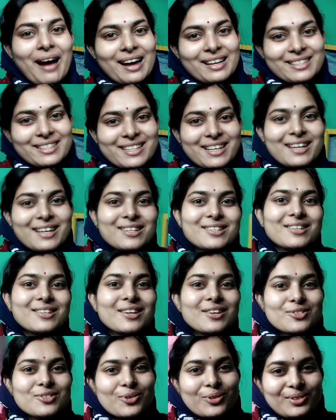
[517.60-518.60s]
বাজে
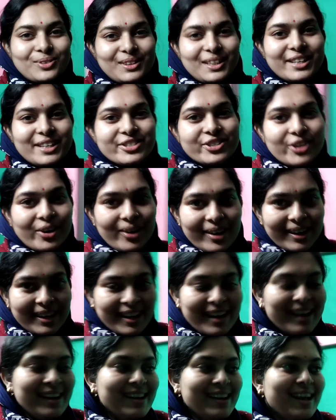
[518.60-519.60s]
সন্ধে
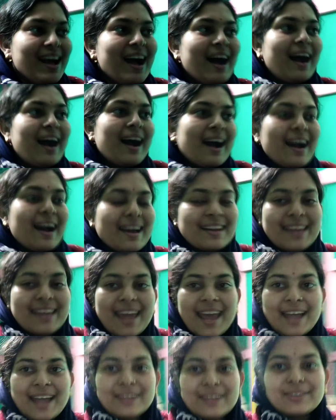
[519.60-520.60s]
ছটা আর
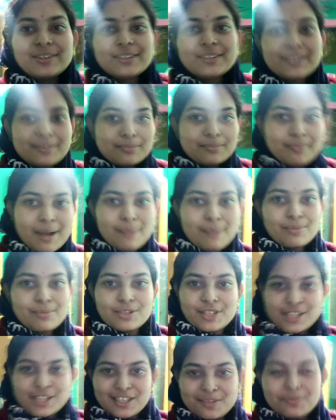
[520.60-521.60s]
এখন মা
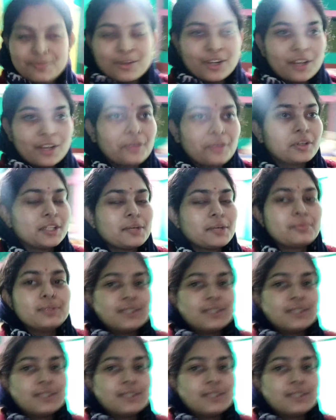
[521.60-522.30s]
বসেছে ফোনে কথা